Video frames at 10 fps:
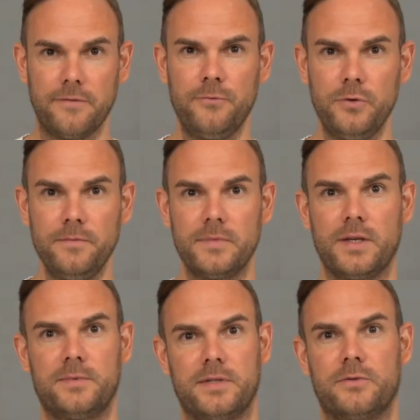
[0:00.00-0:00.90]
Dafür
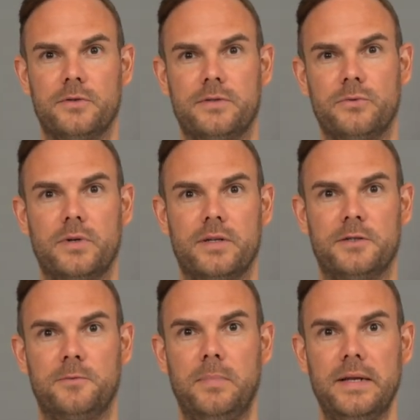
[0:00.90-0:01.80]
gibt es dann solche
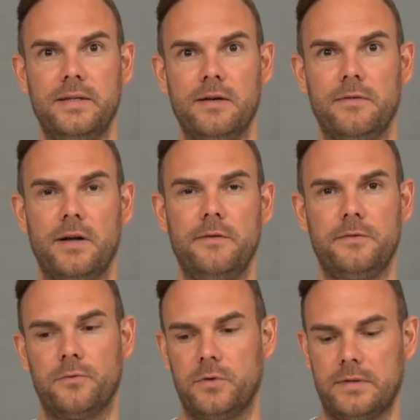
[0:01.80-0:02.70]
sogenannte
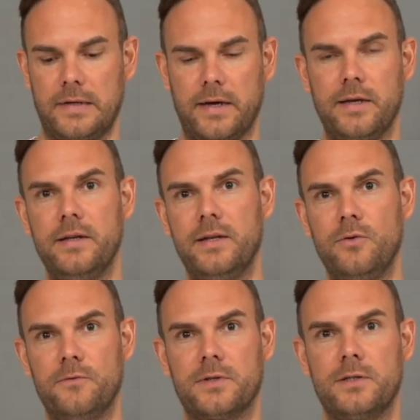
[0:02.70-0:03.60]
Splitter-Valves, wo ein Teil der
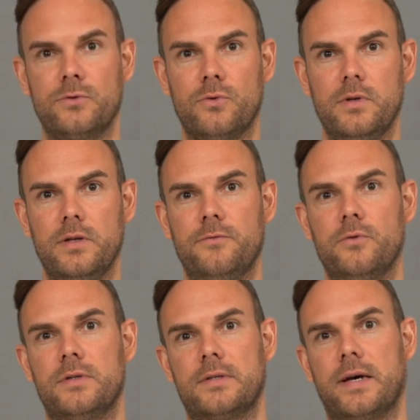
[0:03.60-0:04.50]
Luft rezirkuliert
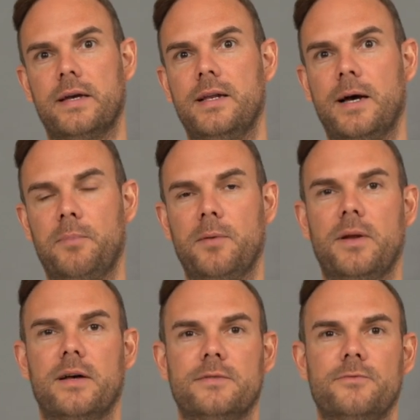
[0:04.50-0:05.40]
wird, ein Teil
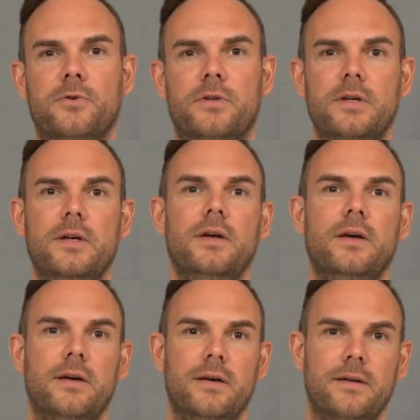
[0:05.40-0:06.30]
abgeblasen wird.
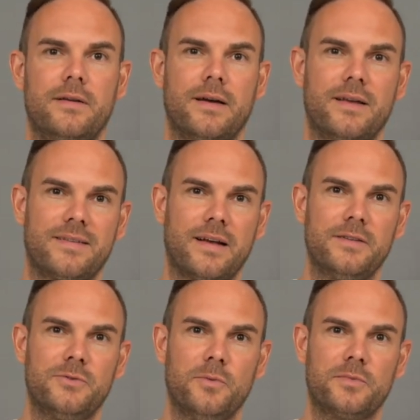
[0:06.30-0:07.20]
Da geht es
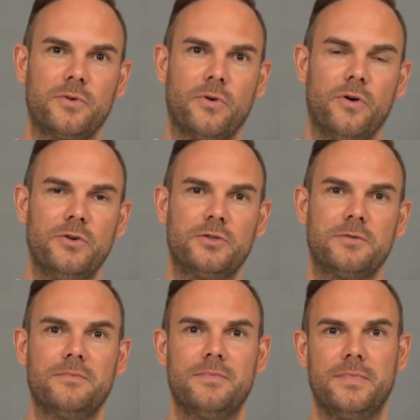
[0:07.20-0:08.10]
alles nur ums
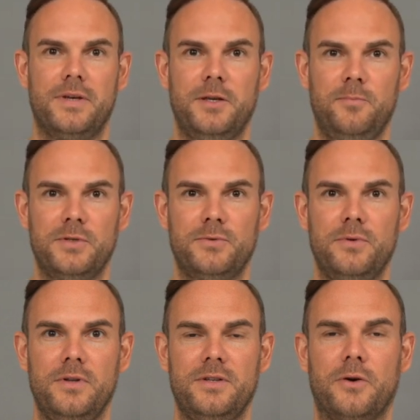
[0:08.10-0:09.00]
Geräusch. Ich
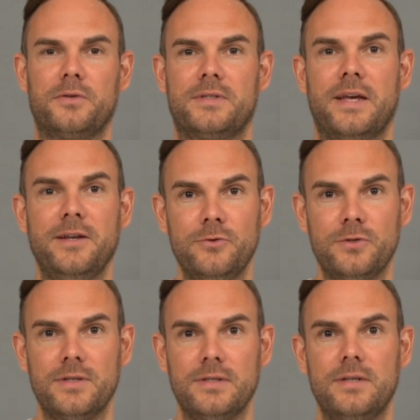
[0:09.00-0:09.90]
persönlich, aus
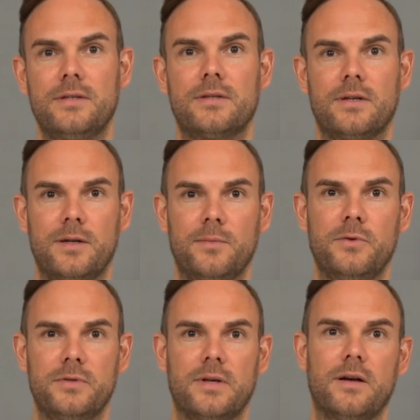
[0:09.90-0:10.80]
technischer Sicht, kann immer
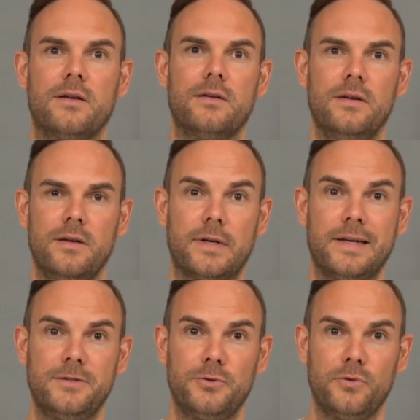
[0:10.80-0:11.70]
nur sagen,
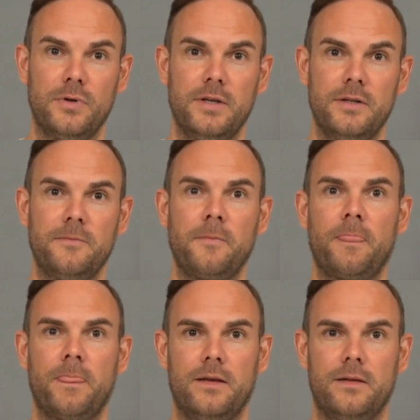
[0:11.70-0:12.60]
rezirkulieren,
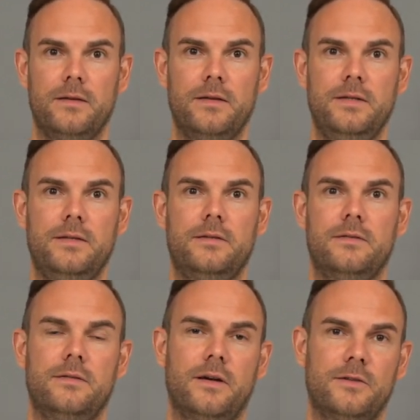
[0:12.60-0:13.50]

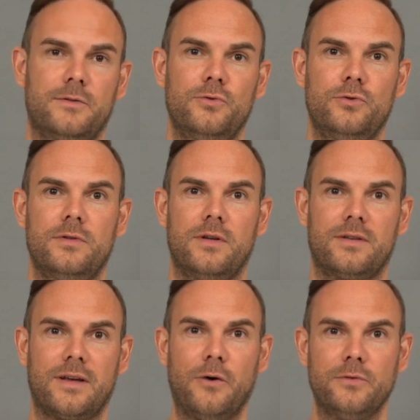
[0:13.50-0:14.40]
nicht ein Zischen nach
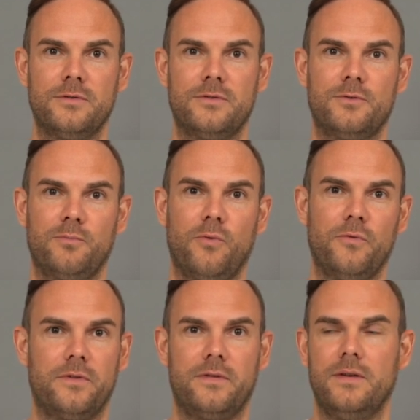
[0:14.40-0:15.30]
draußen zu
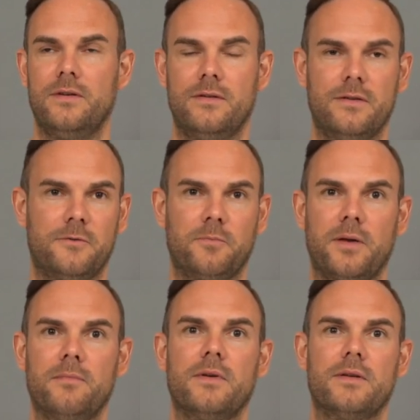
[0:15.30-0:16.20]
provozieren. Es
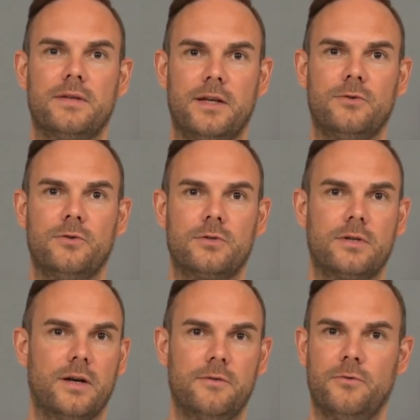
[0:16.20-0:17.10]
bringt mir
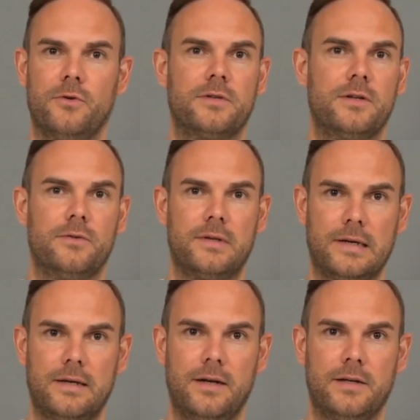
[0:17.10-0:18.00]
technisch keinen Vorteil und
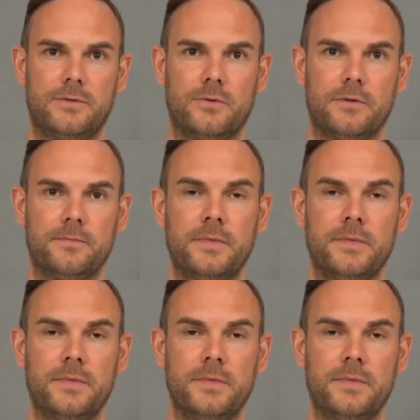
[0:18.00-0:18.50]
keine Leistung.